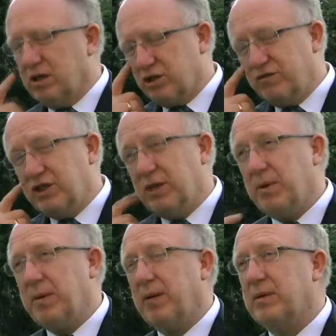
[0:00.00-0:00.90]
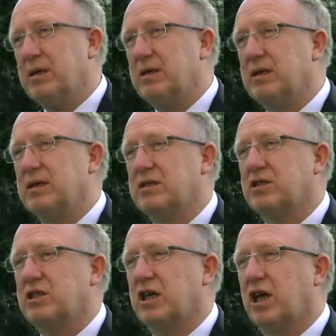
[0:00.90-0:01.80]
Oczywiście my mamy e,
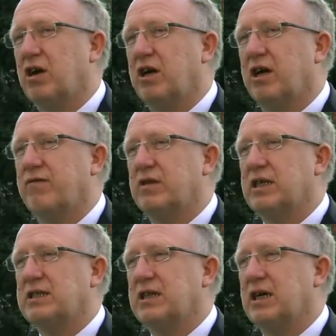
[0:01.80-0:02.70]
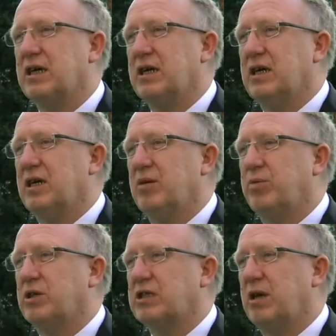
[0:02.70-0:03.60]
coś takiego jak Fundacja e,
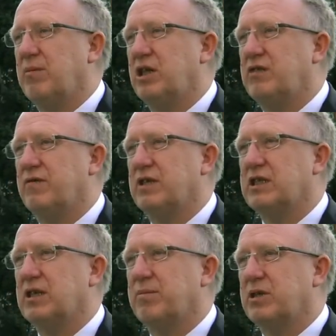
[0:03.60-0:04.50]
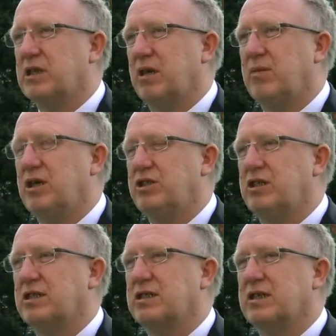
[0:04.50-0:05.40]
Polskiej Miedzi. Fundacja Polskiej Miedzi
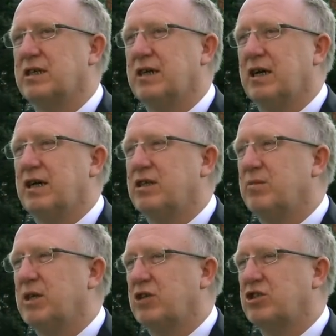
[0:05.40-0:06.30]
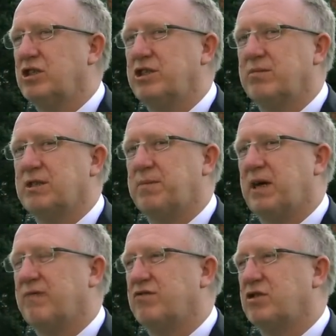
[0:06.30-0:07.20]
jest tym narzędziem
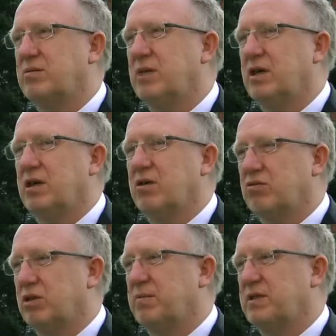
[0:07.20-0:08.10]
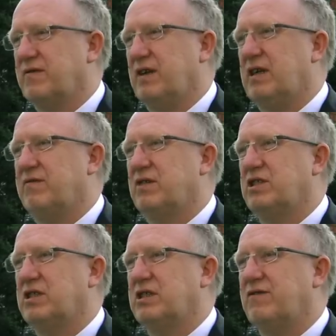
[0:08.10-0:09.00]
sprawczym, który pozwala
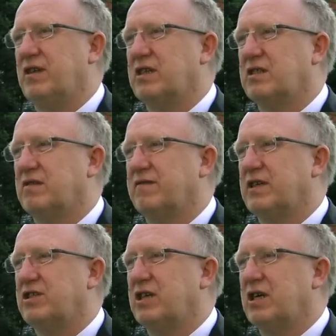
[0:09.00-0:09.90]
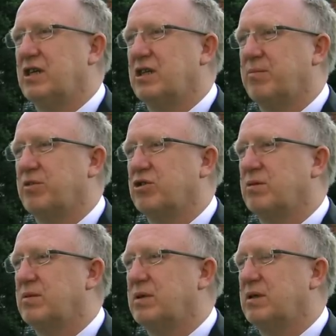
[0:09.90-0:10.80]
właśnie sfinansować te
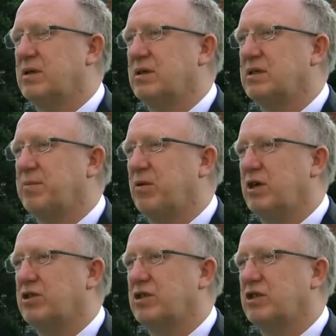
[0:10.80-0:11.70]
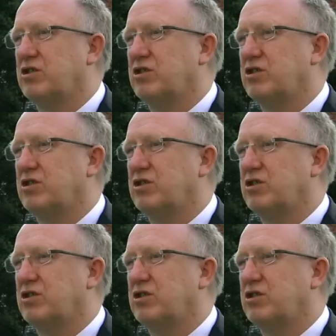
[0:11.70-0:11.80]
potrzeby y, społeczne.